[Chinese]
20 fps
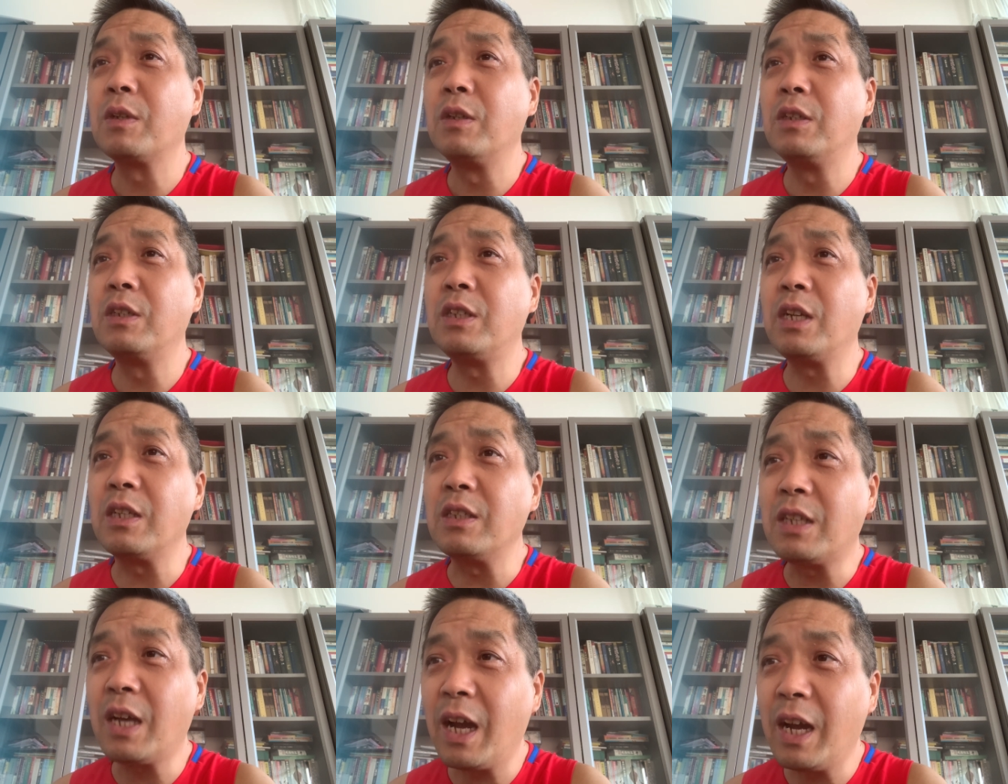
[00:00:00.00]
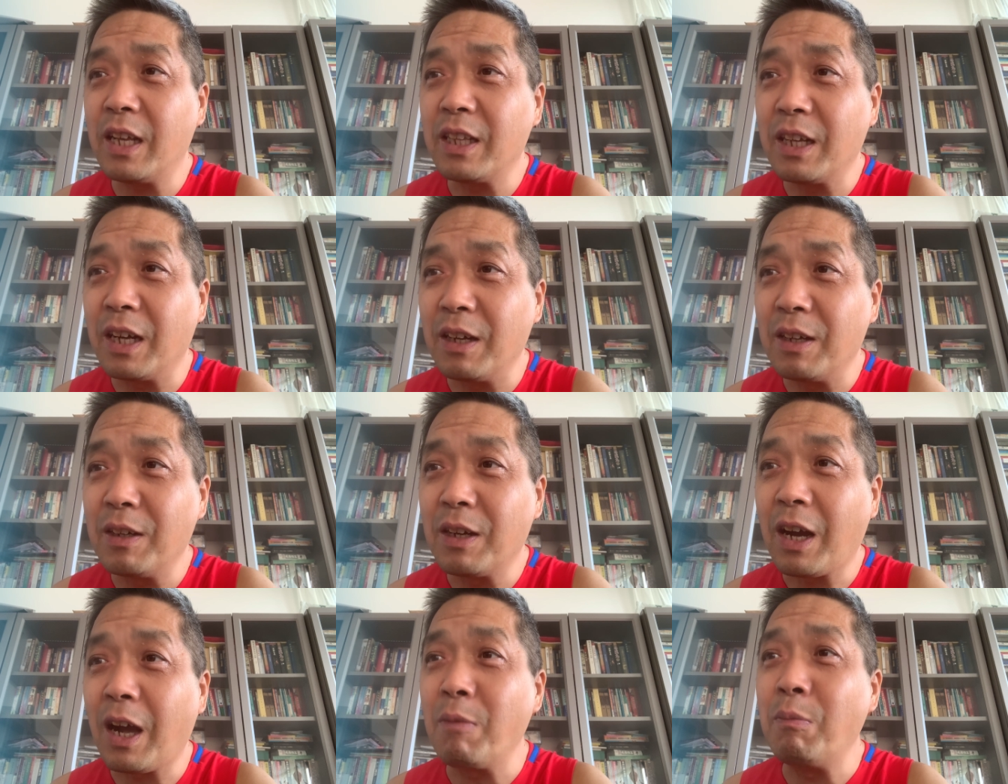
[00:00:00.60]
现在
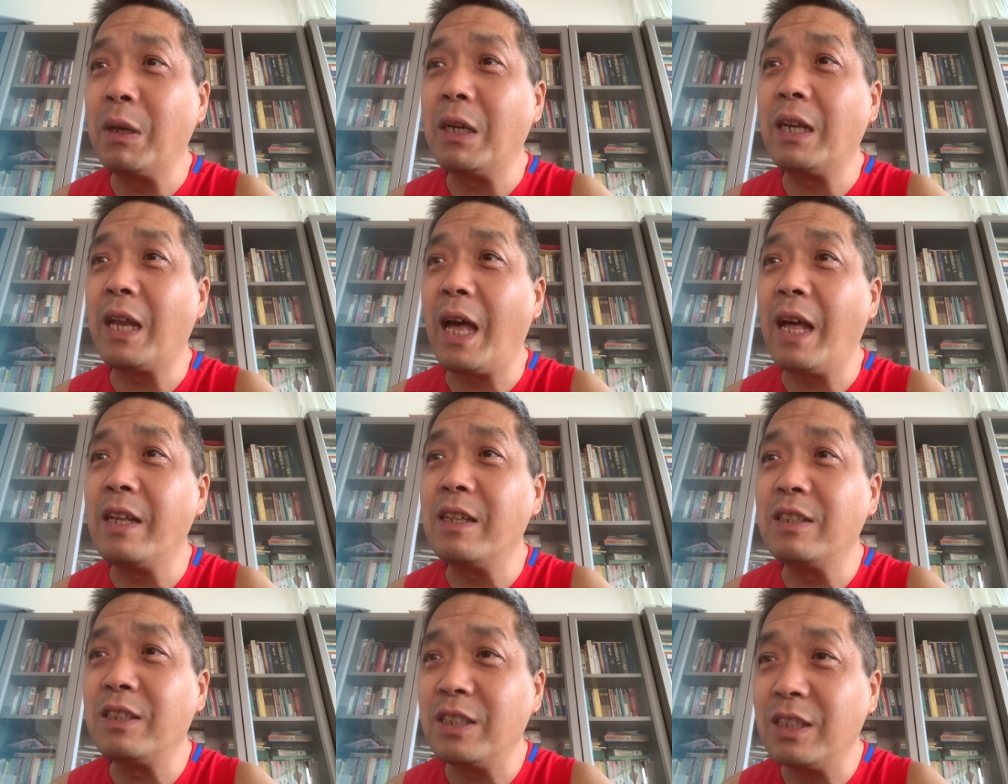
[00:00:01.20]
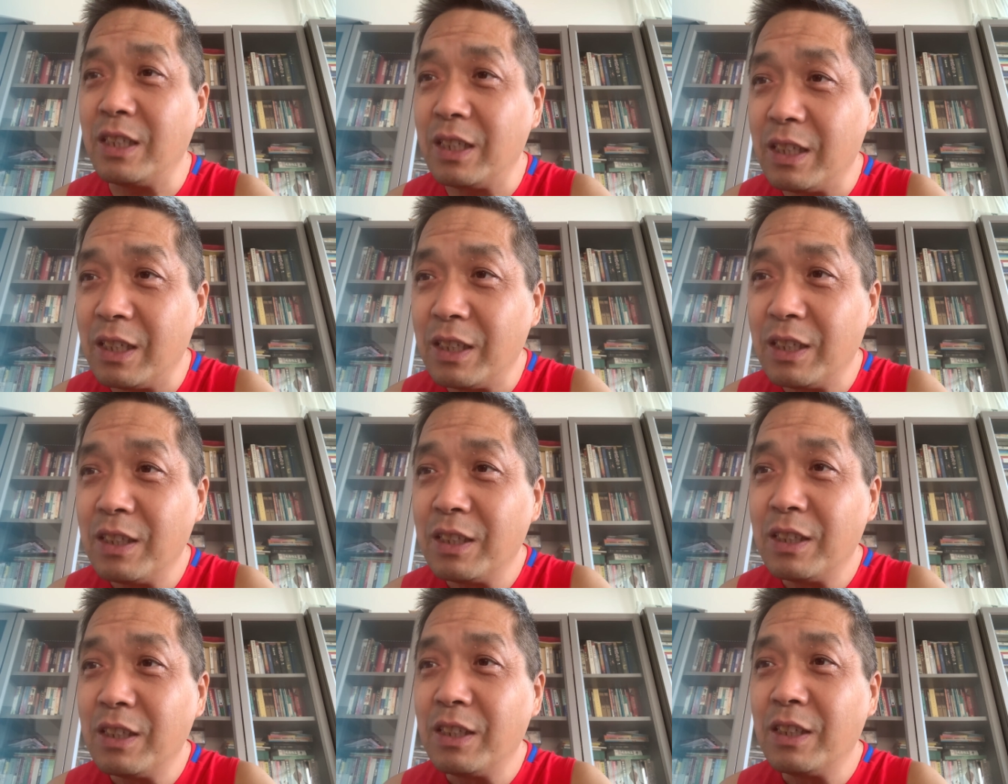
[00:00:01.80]
的还没来得
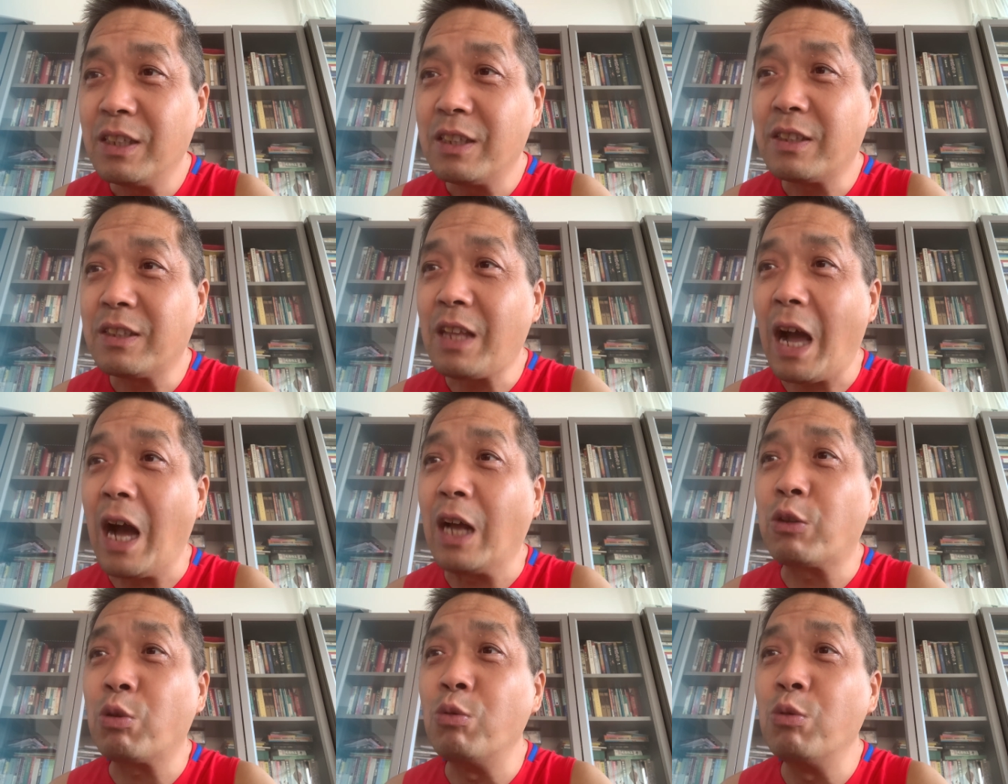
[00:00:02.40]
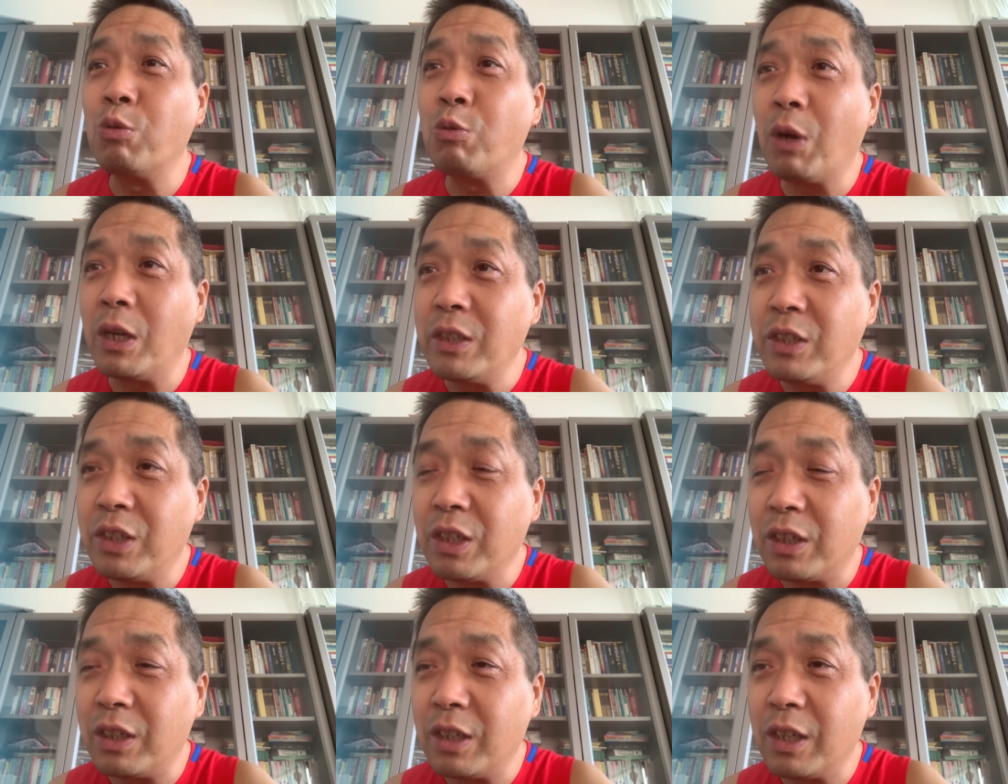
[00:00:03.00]
及打通
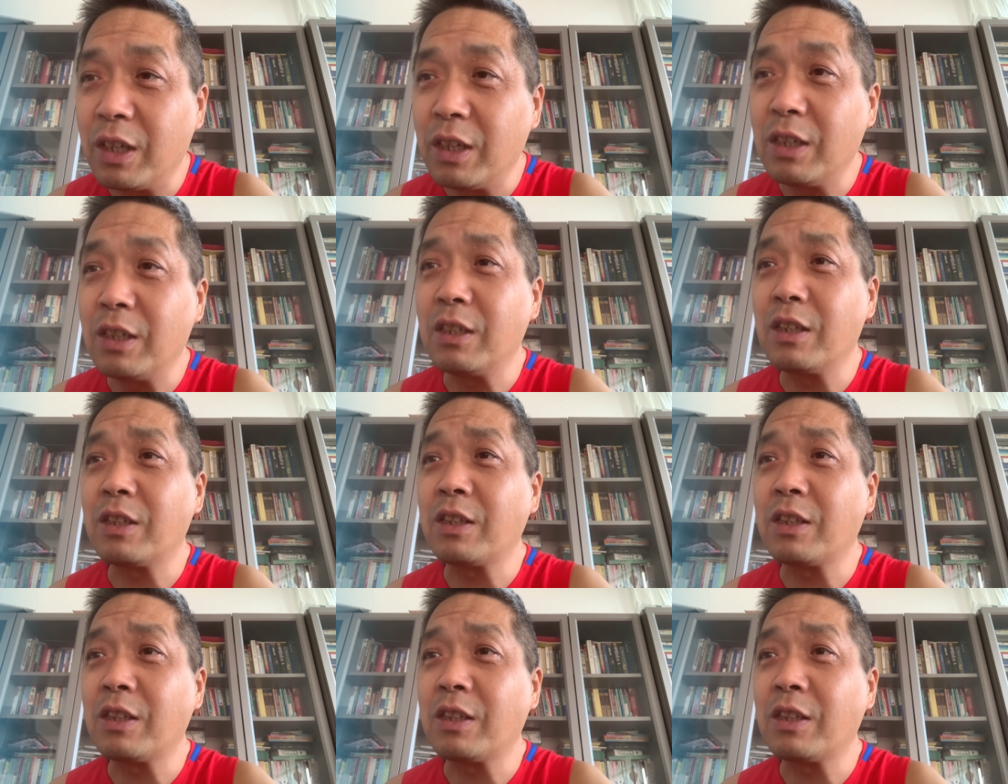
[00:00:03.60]
关节儿呢，